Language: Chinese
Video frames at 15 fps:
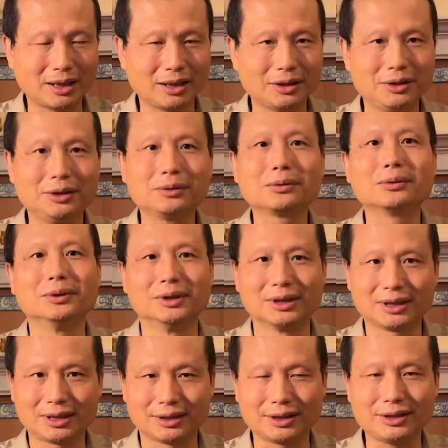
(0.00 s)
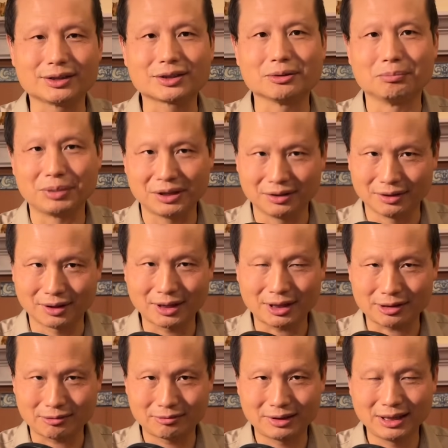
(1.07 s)
英国的第四频
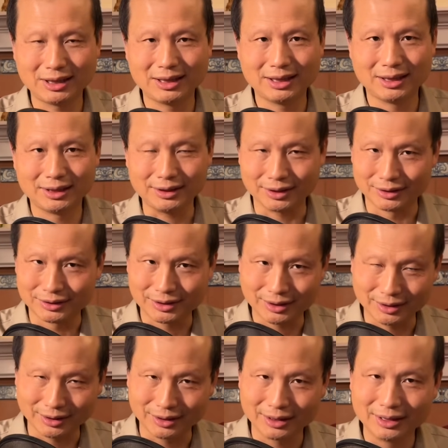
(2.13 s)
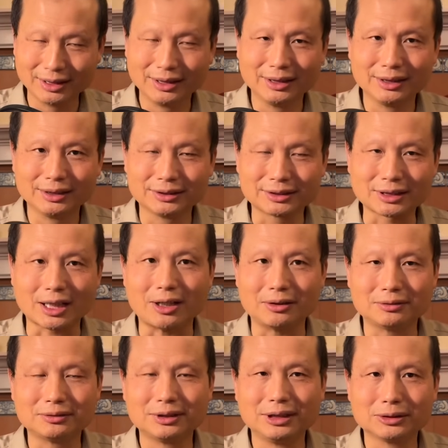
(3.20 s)
道。也去找
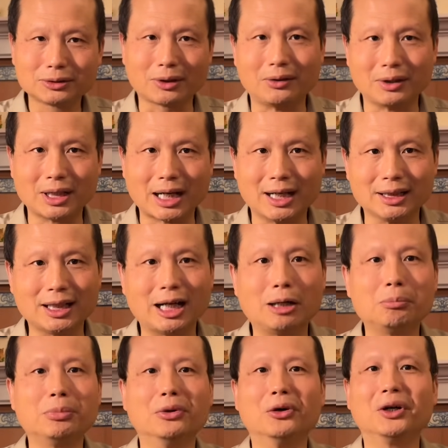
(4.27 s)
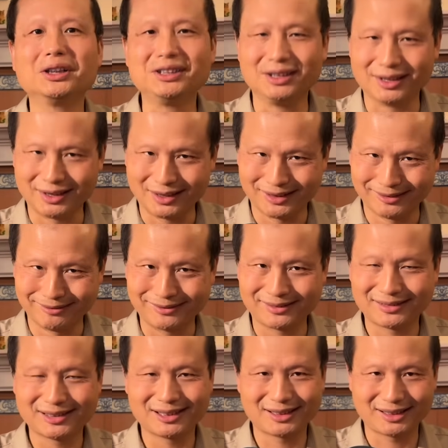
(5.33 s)
懂阿拉伯语人
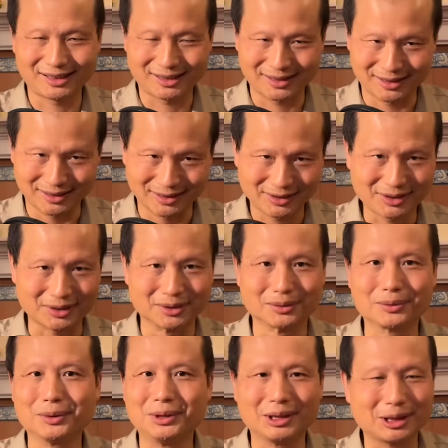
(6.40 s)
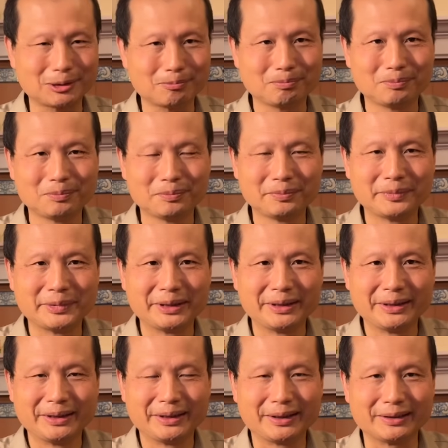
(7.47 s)
核实过了，
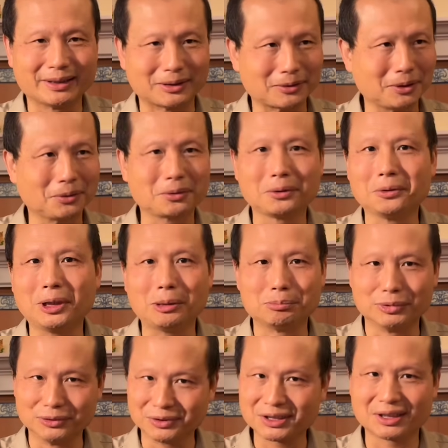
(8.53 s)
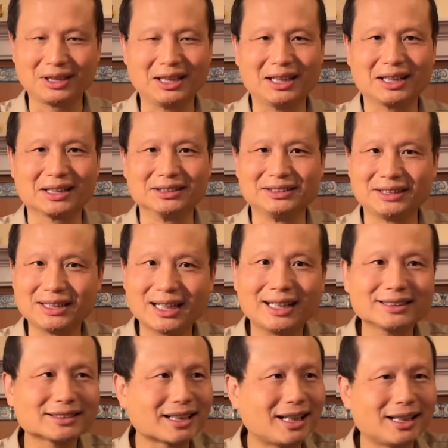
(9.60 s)
那段对话不是两个加
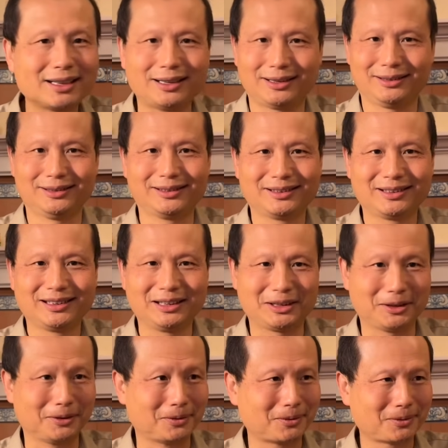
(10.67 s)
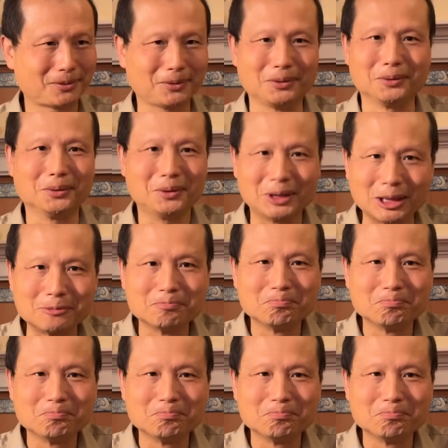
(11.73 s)
沙人的对话，